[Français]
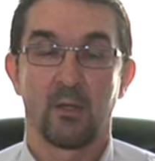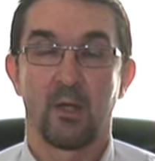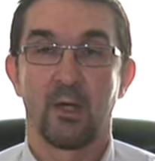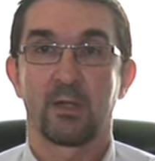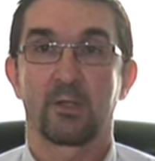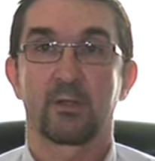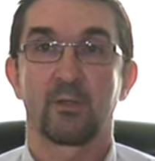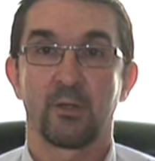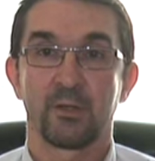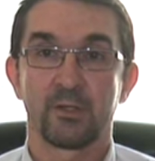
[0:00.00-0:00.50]

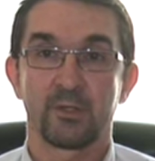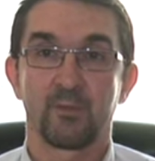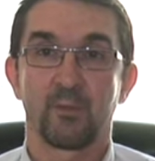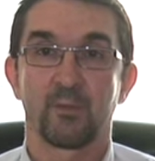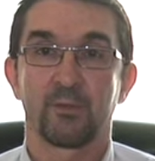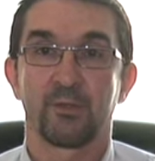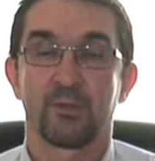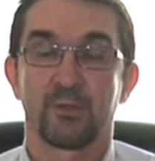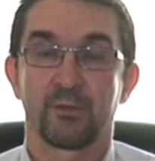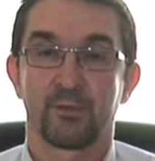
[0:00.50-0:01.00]
un
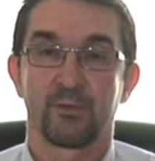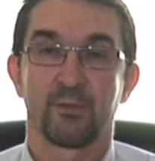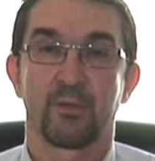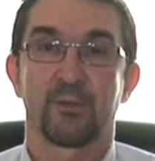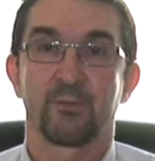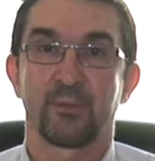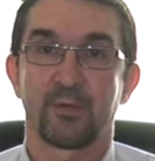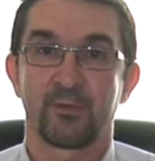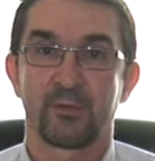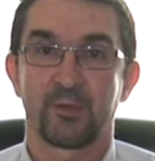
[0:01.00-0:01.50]
correspondant de
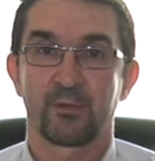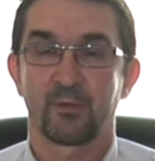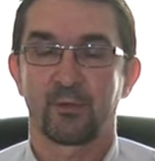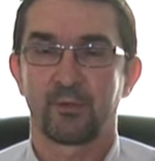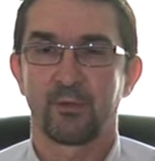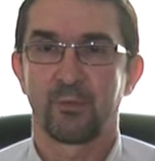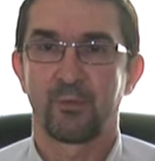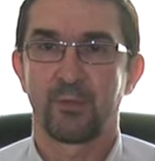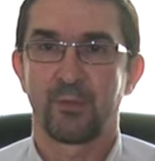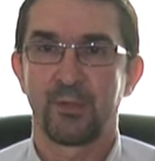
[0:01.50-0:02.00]
la préfecture
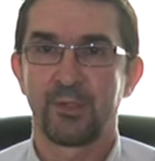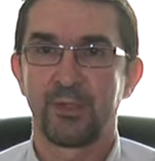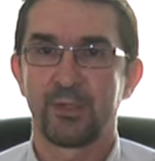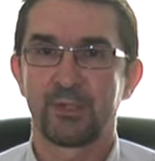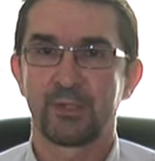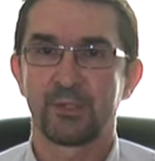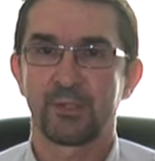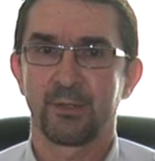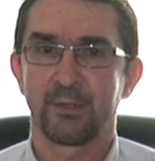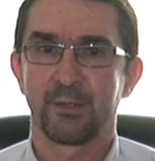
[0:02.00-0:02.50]
de
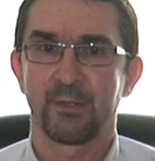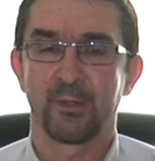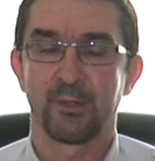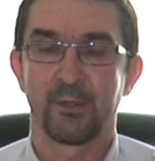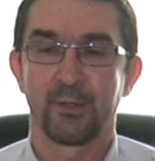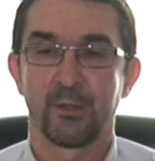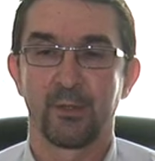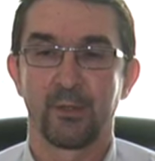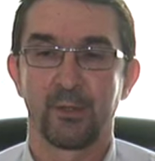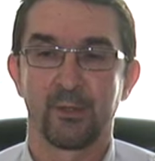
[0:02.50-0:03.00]
police,
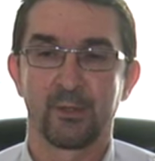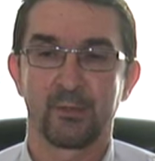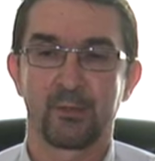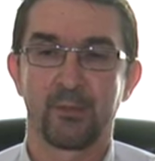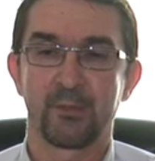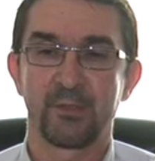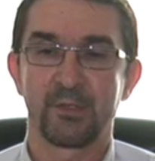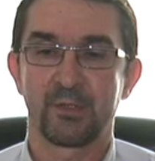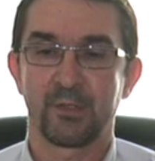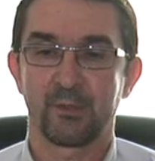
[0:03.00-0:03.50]
euh,
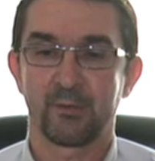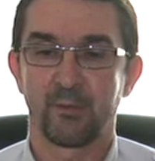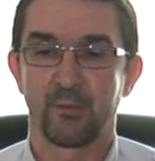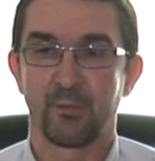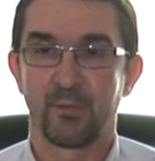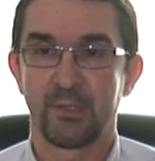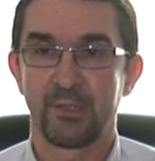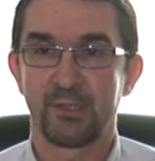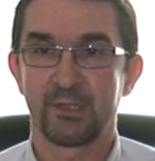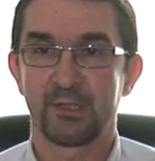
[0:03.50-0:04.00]
commissaire de
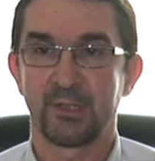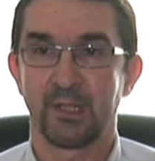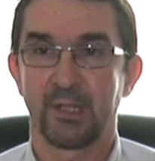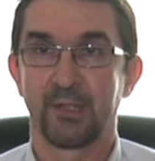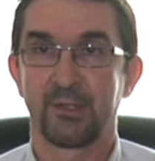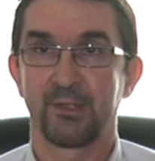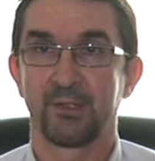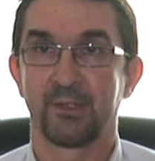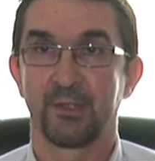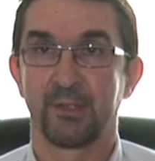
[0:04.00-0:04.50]
police, a
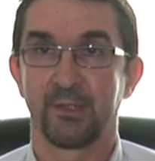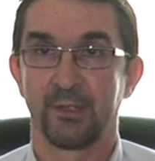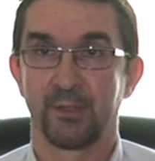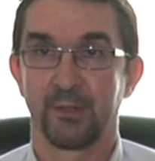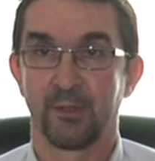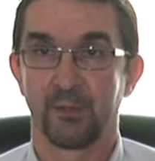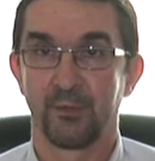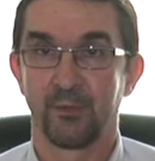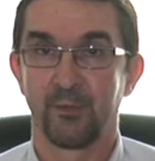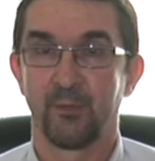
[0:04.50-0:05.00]
été
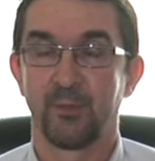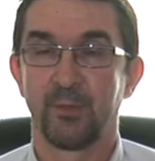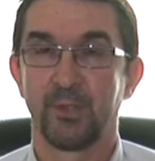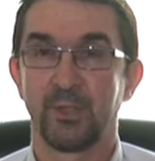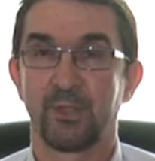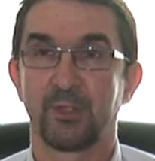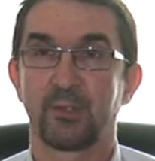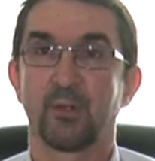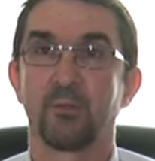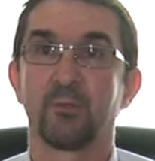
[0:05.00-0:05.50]

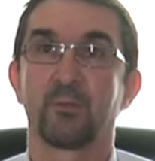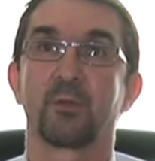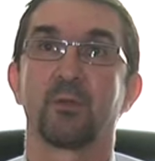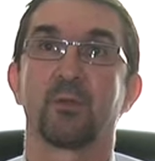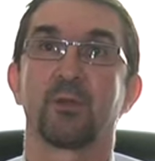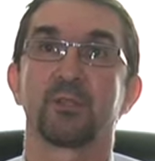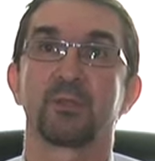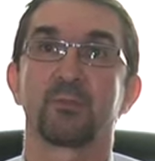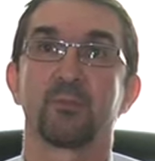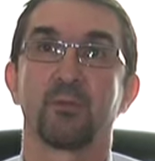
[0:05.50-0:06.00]
nommé comme
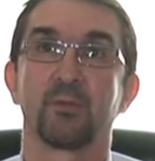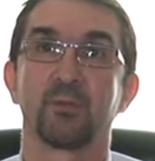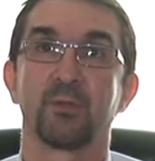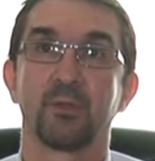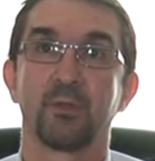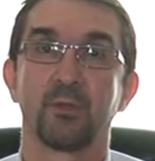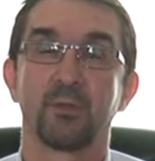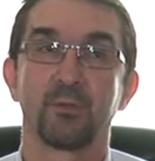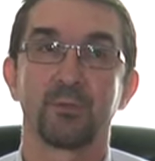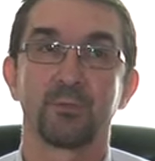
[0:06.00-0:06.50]

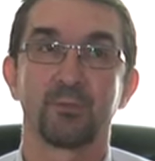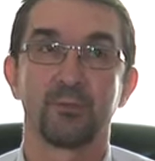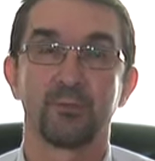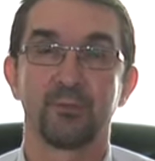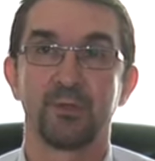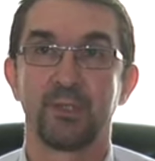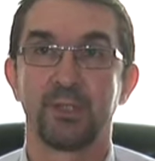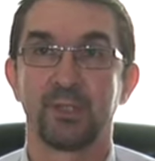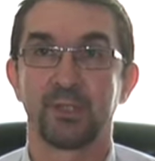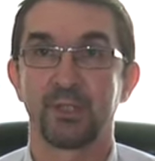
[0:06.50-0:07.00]
correspondant du
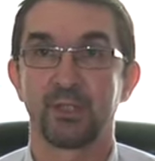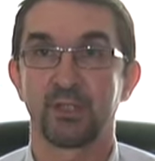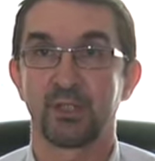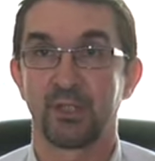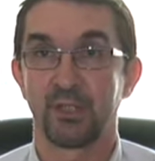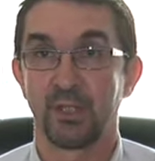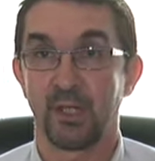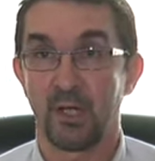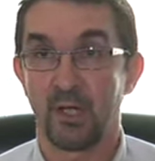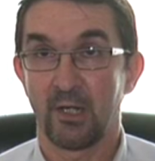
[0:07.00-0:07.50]
délégué
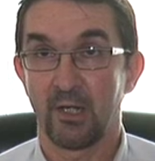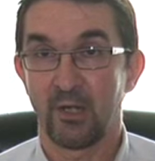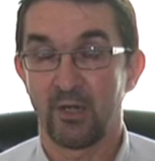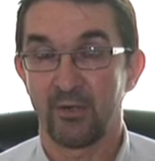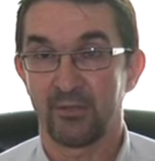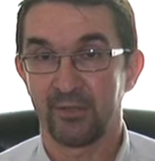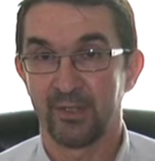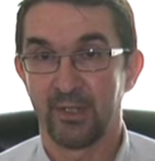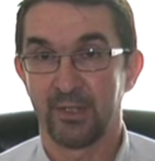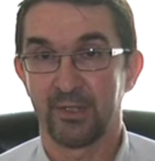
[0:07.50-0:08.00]
général
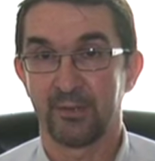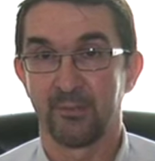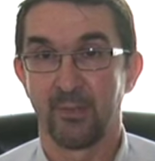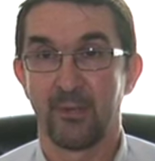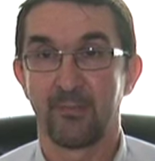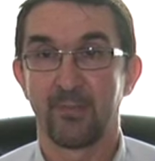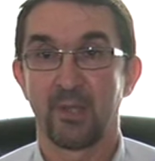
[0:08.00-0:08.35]
FNAIM.